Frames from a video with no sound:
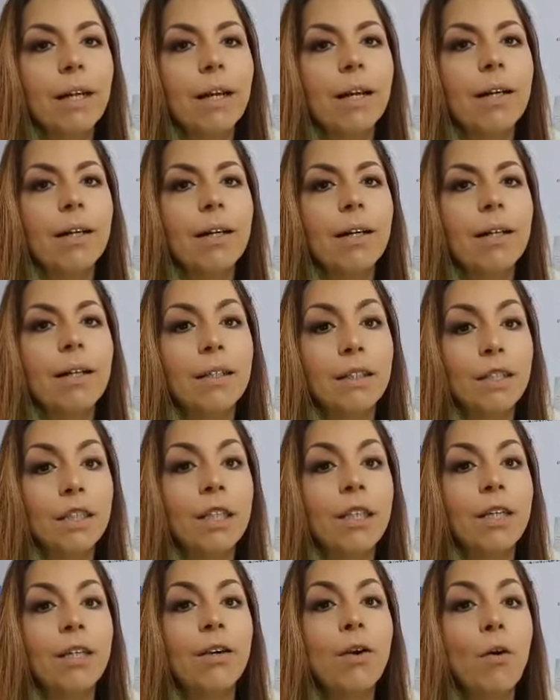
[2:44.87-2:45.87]
uh,
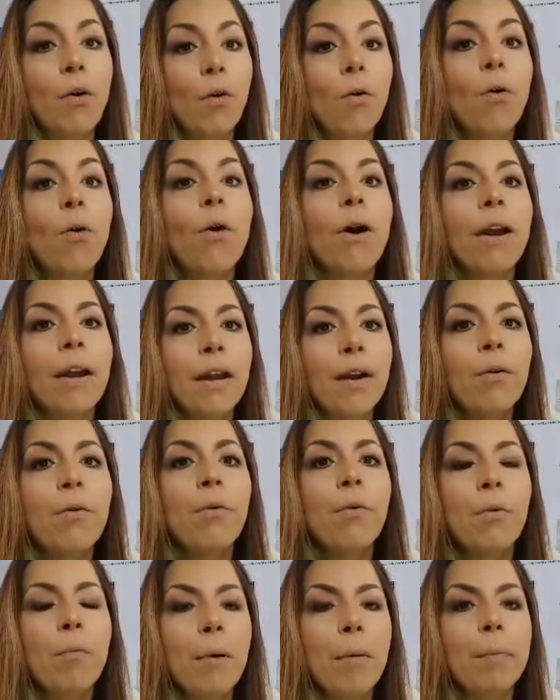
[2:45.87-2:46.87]
que ocorreu
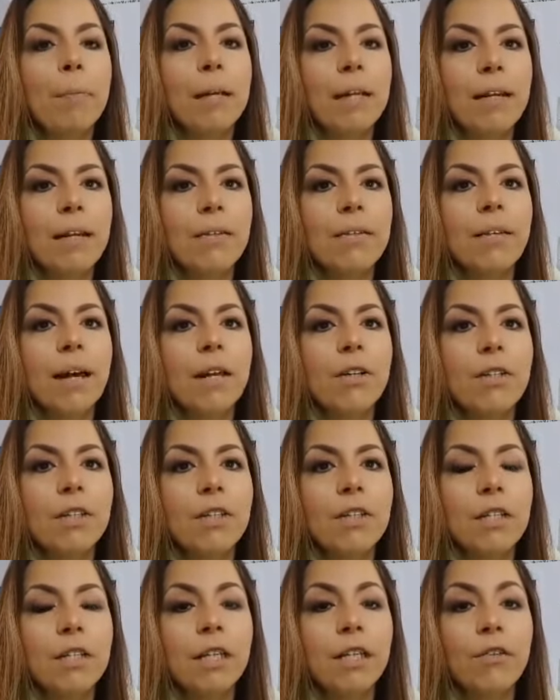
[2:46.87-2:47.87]
uma aprendizagem
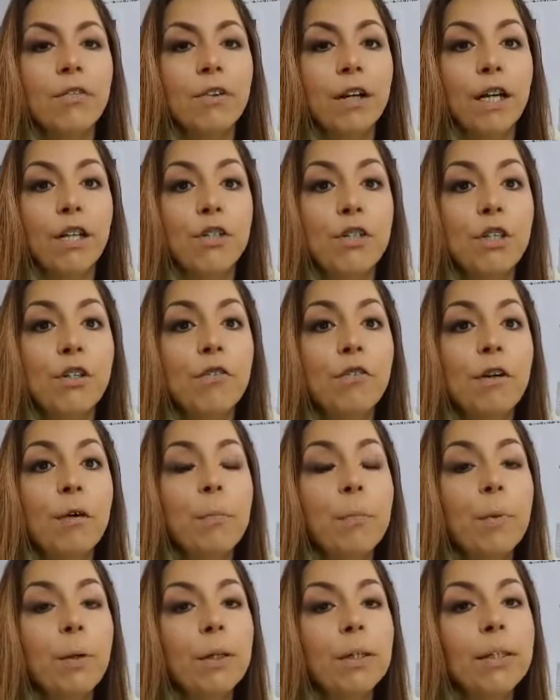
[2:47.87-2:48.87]
significativa
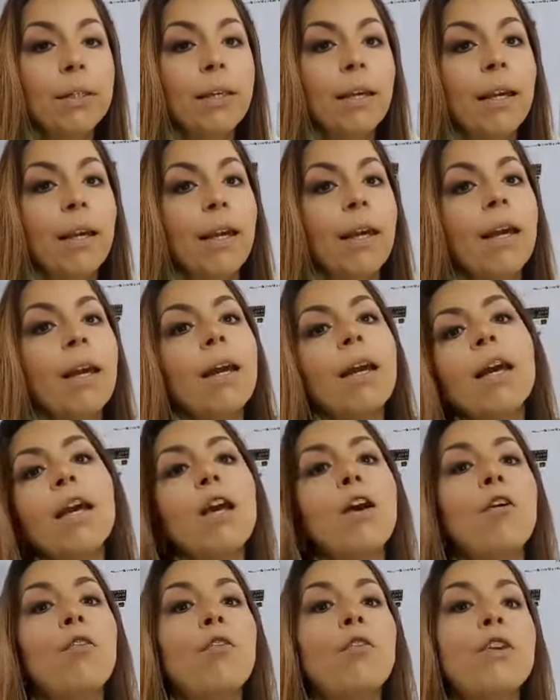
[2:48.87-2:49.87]
porque
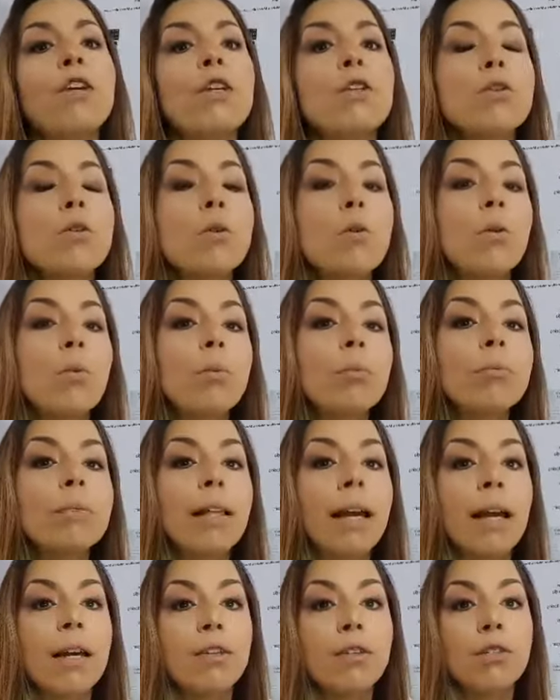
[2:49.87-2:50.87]
eu fiz um
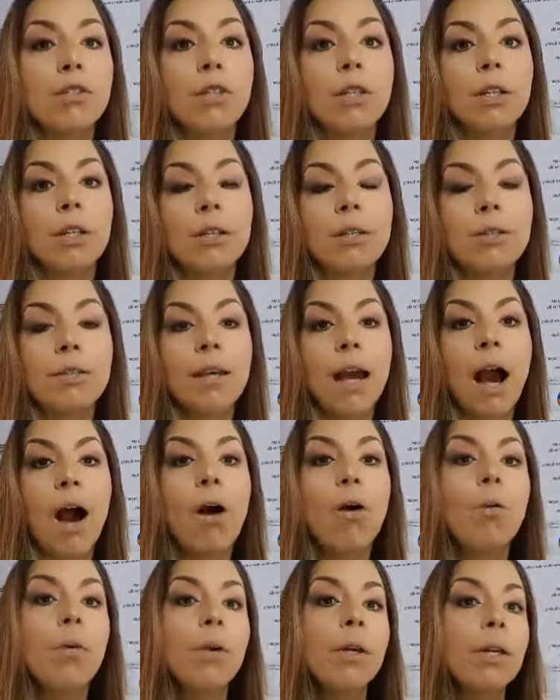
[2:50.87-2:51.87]
teste
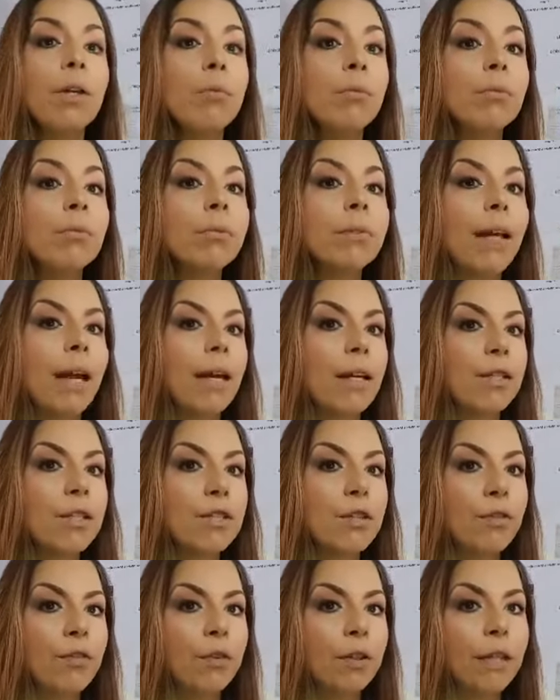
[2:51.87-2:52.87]
inicial e um
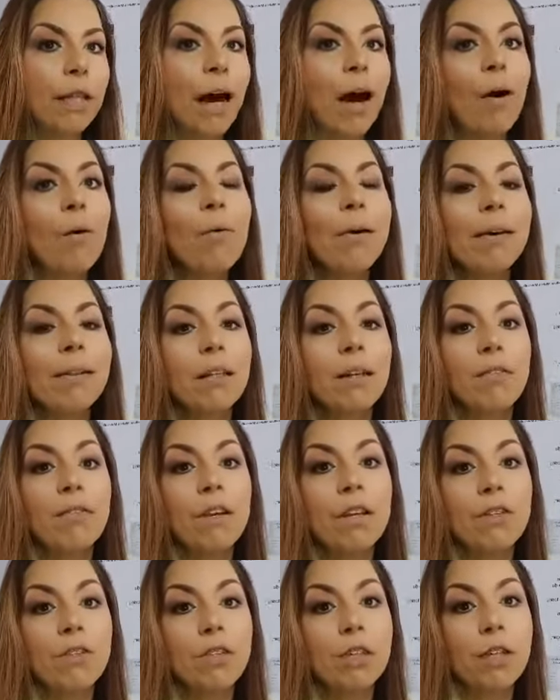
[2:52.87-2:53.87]
teste final
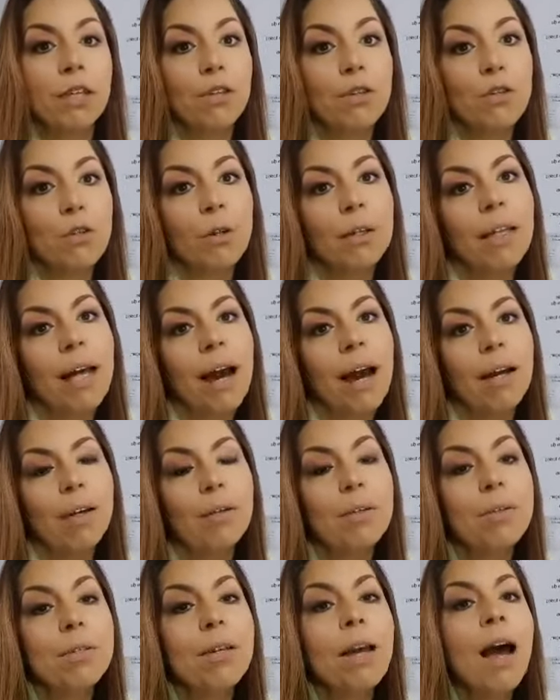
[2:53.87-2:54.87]
através de
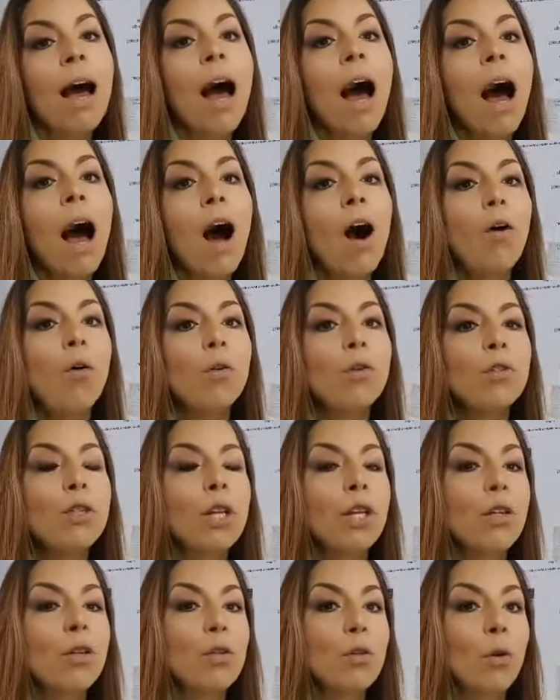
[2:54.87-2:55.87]
questionários, aonde
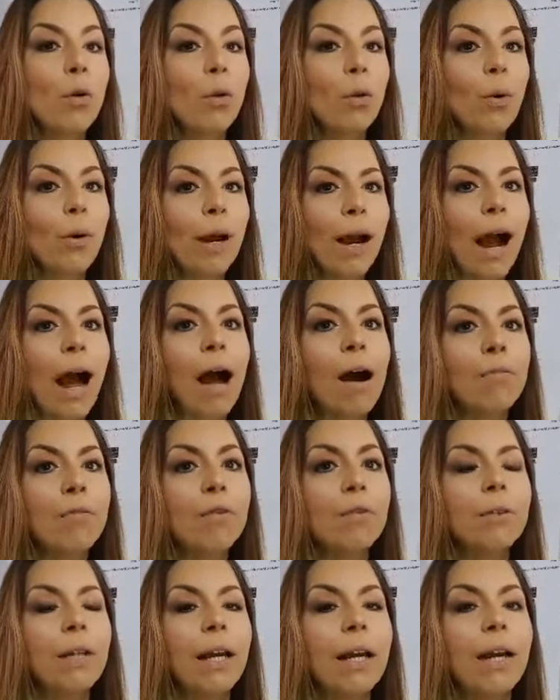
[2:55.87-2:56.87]
eles
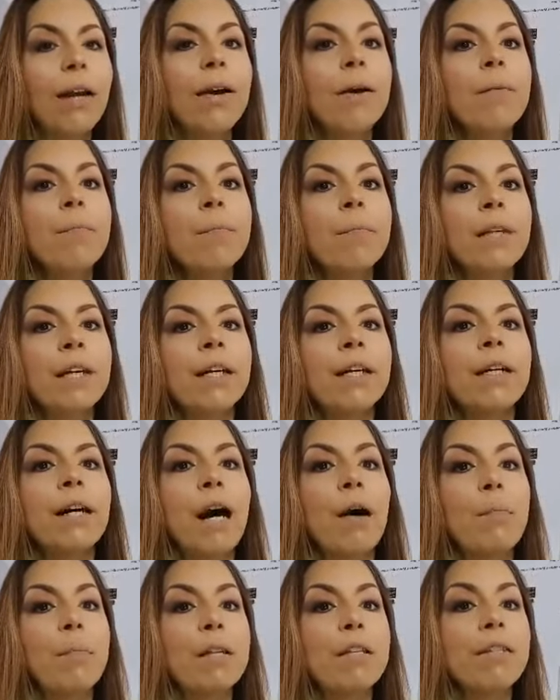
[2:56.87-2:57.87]
colocavam, né, uh,
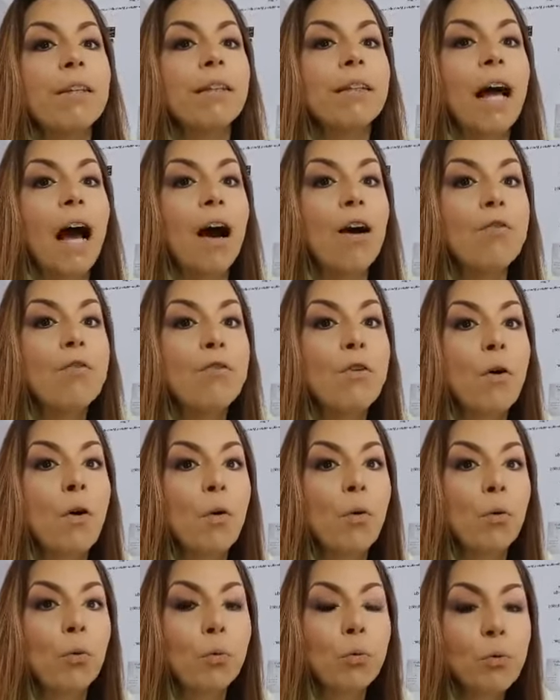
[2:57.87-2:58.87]
apresentavam
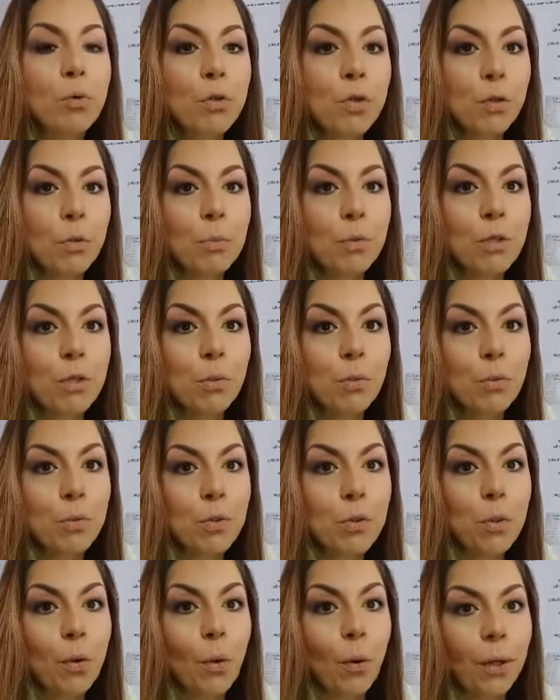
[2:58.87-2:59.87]
alguns
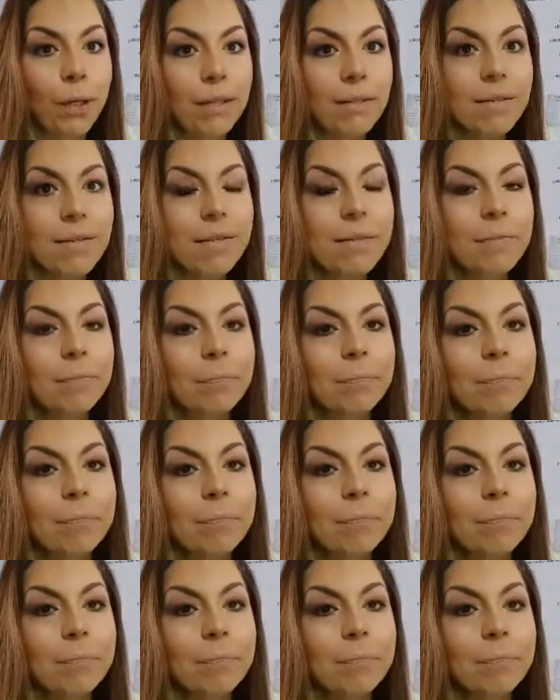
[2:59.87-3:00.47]
subsunsores.